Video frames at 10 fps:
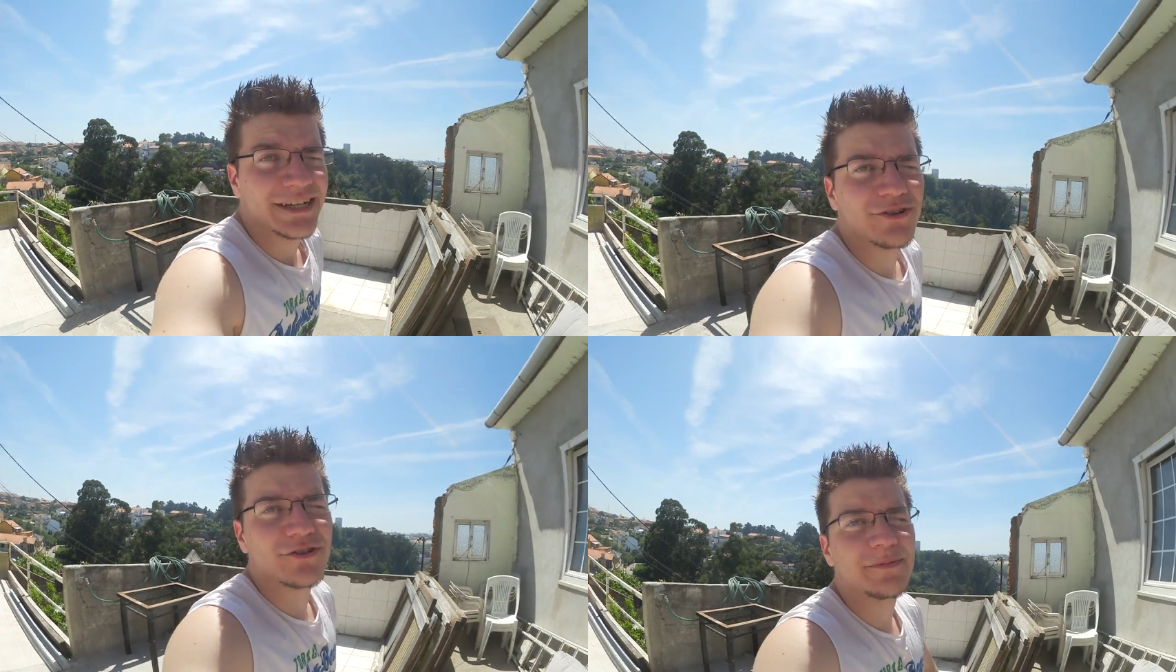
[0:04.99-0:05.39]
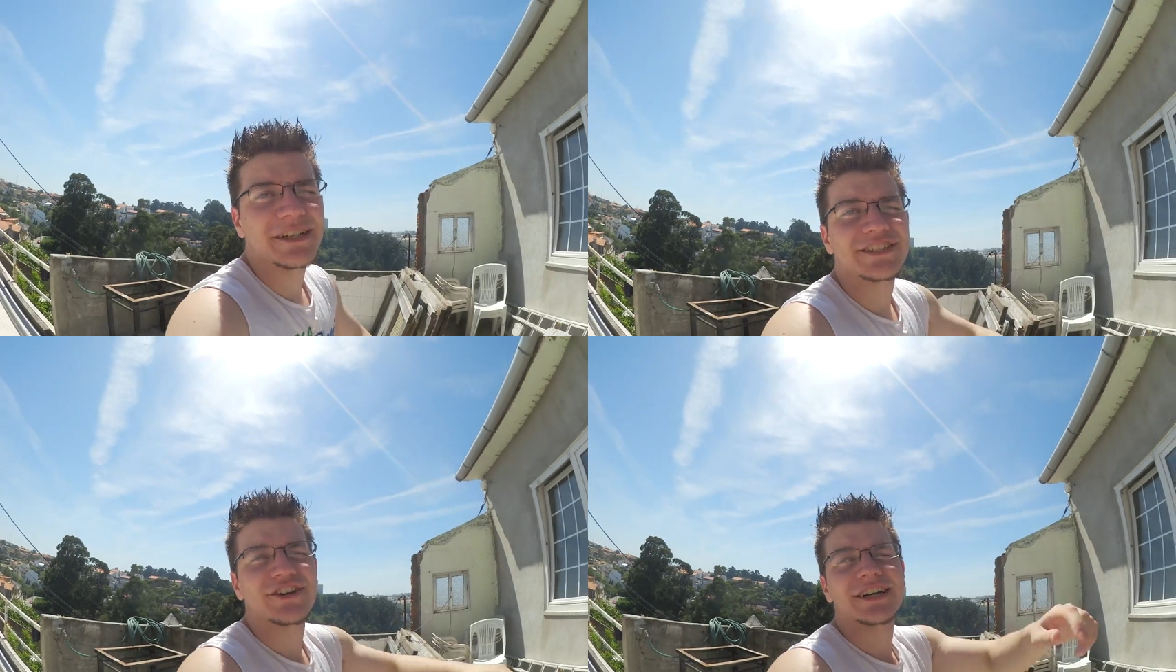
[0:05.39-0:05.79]
Guckt euch mal
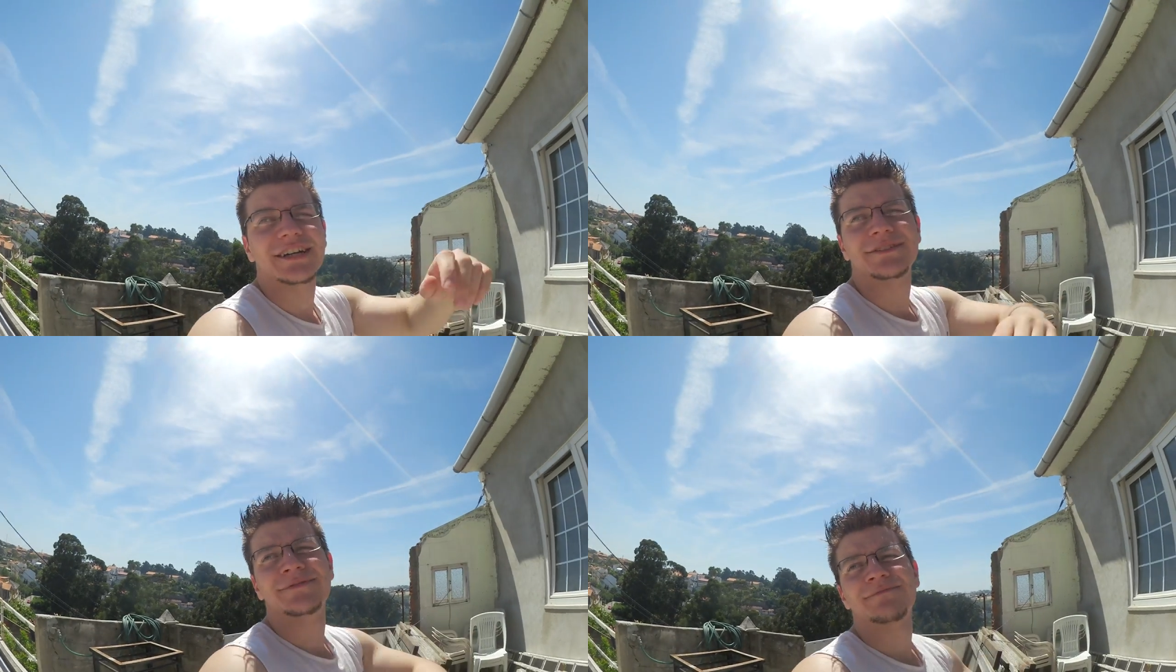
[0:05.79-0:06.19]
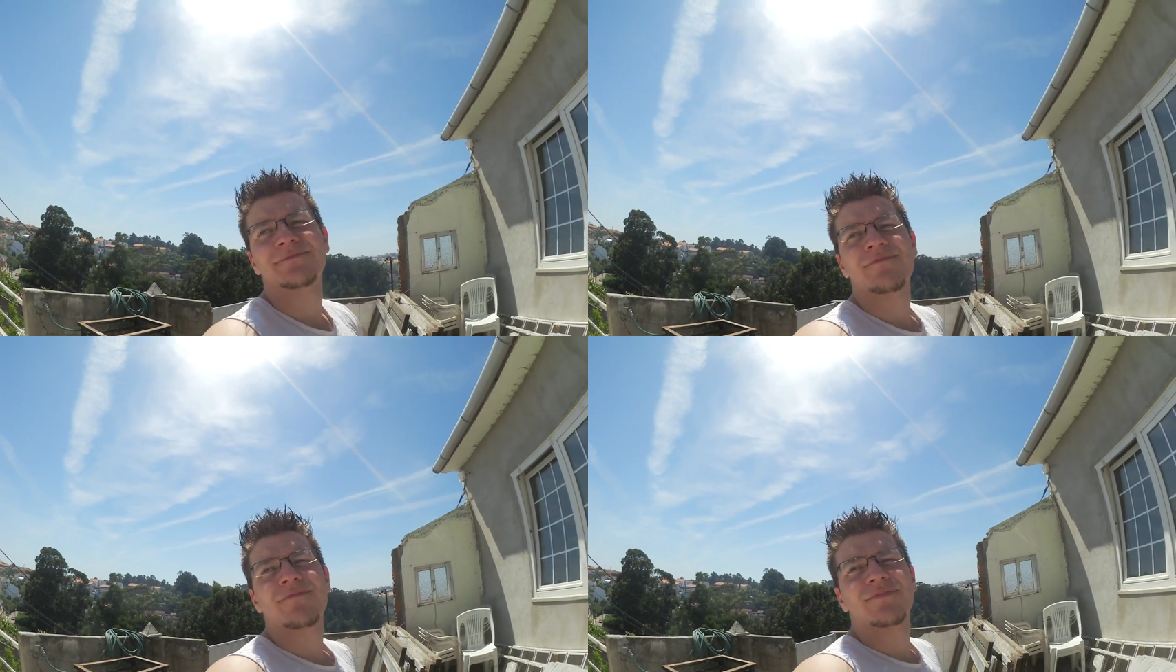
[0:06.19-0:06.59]
die Sonne an.
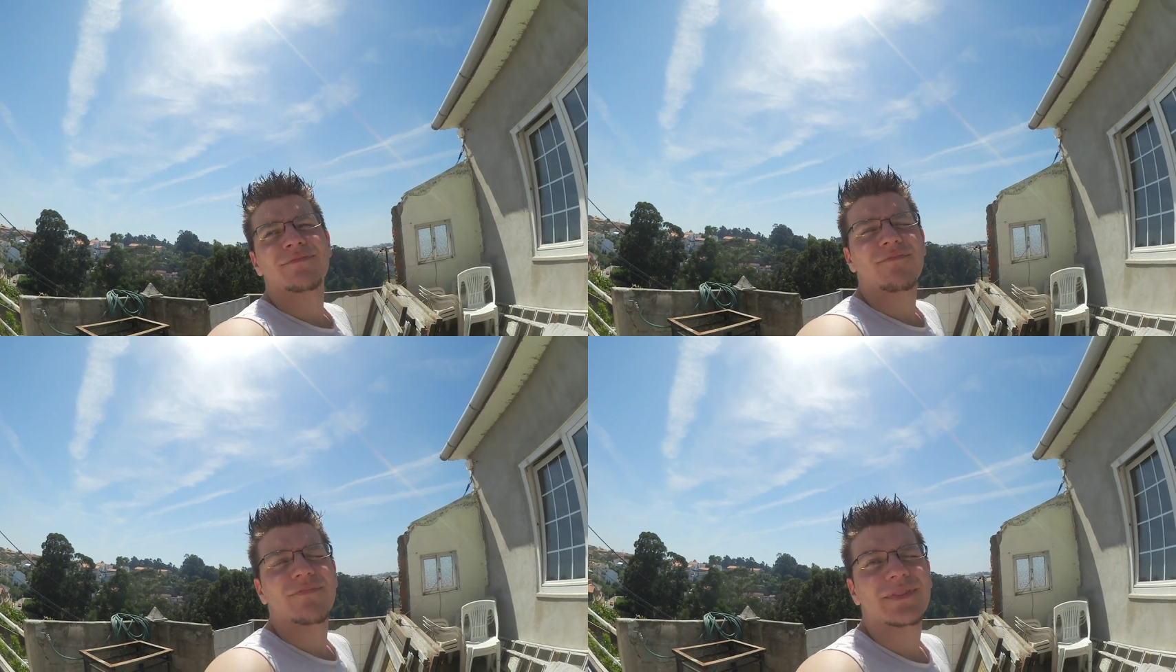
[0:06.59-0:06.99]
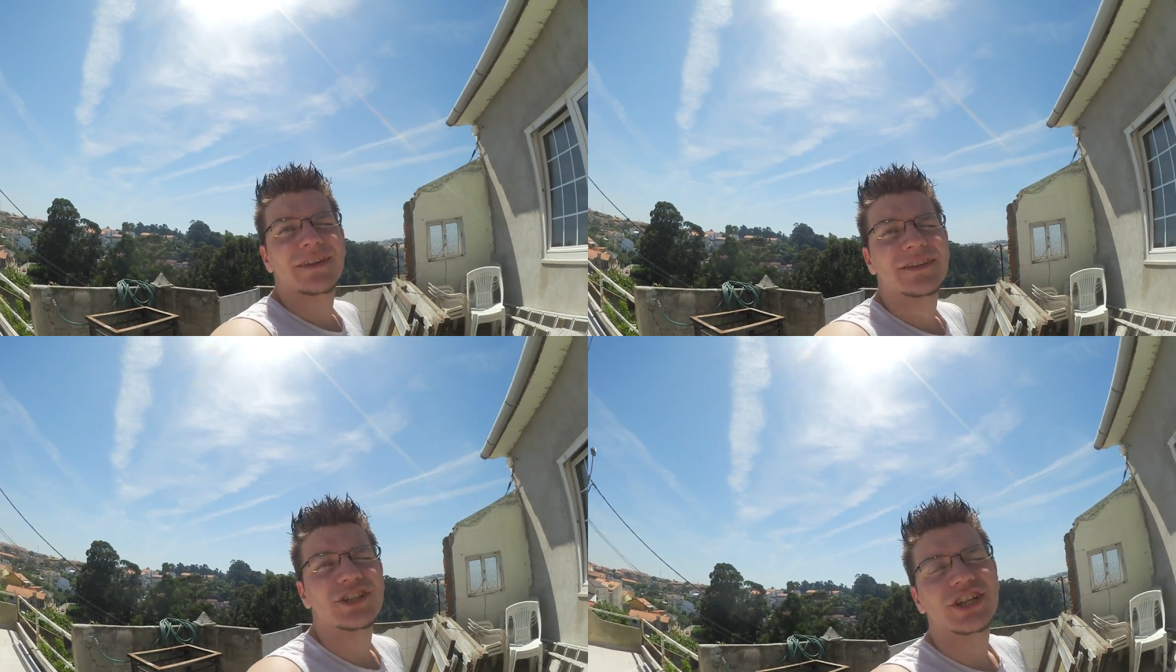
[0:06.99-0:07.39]

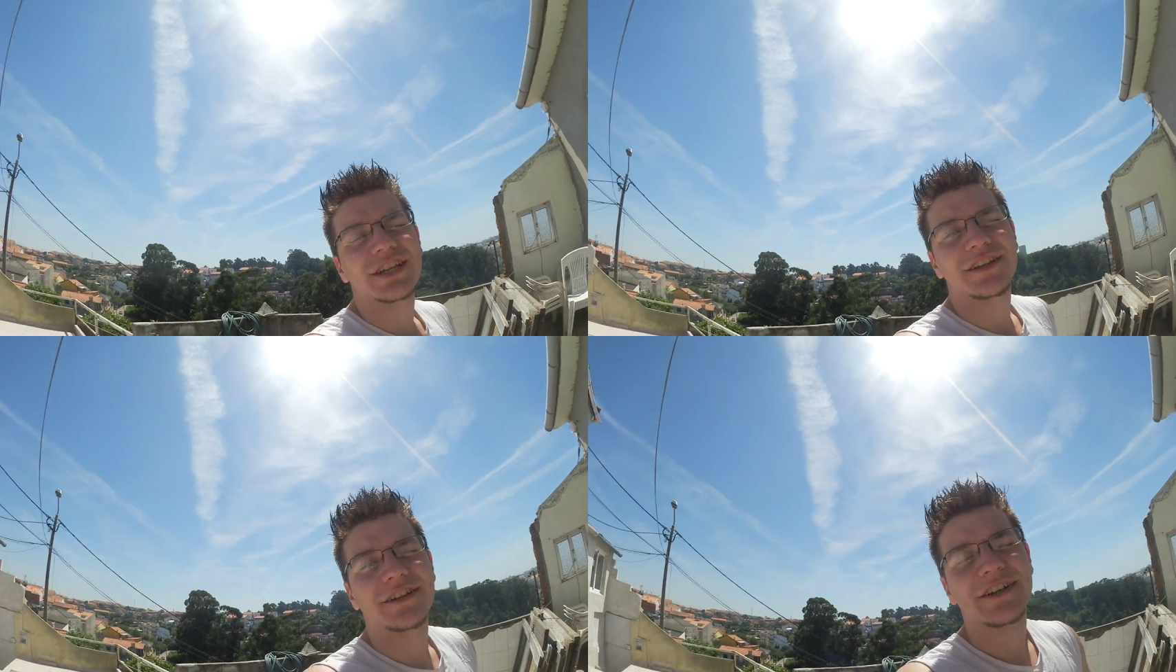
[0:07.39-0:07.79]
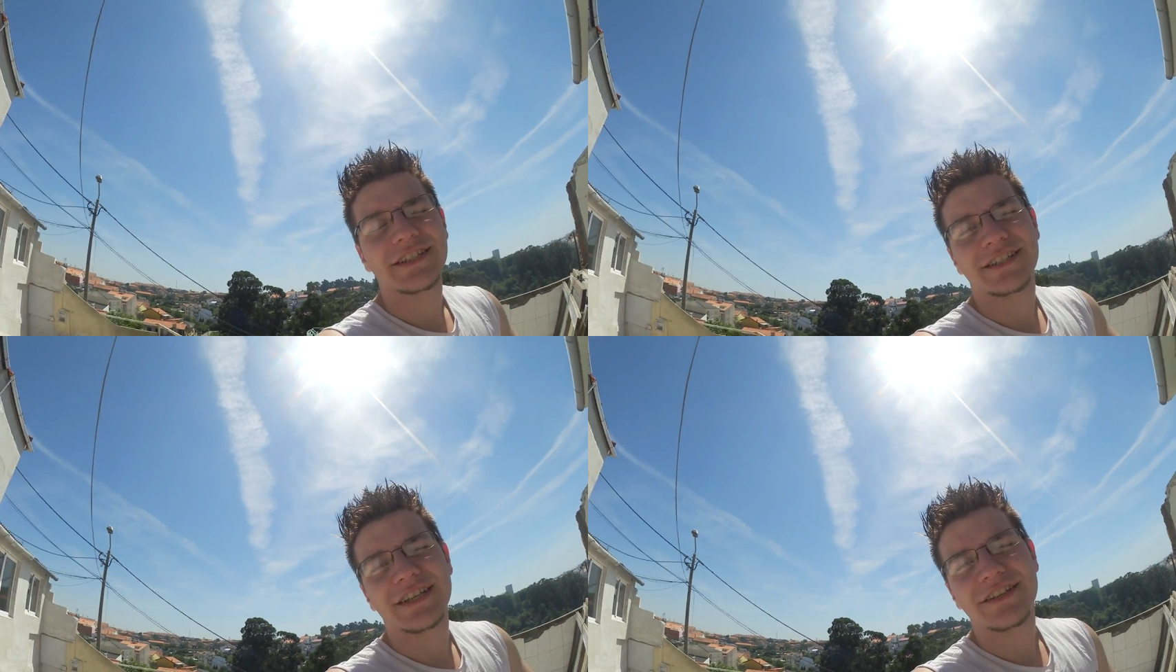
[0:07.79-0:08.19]
Die steht, ich weiß
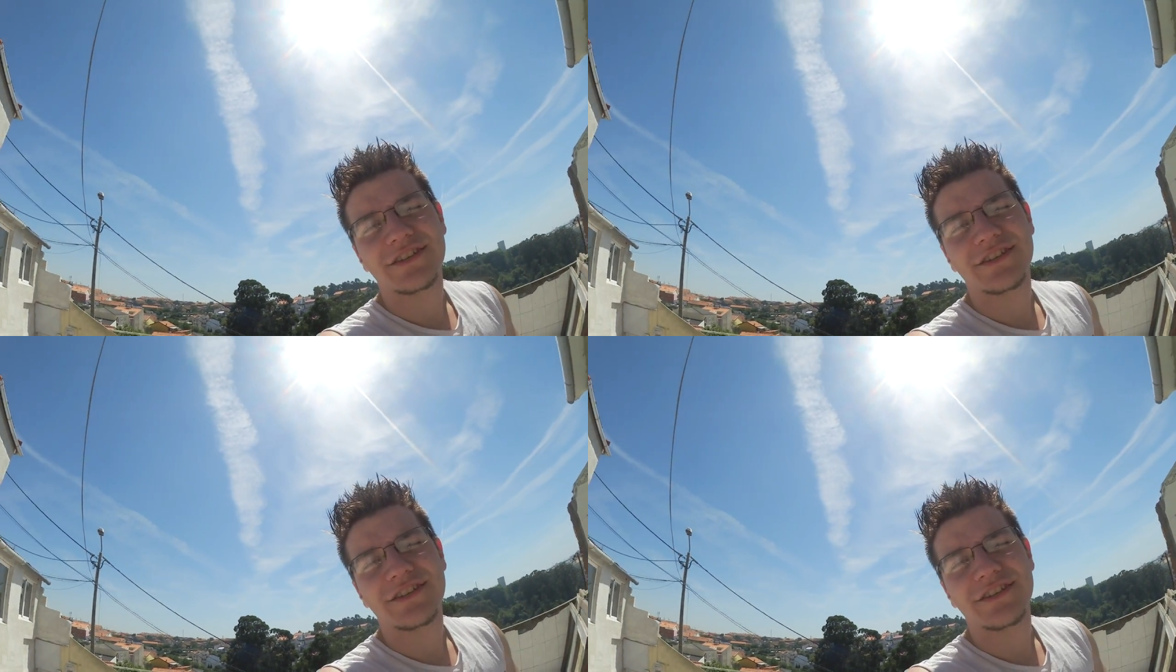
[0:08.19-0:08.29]
nicht, seht ihr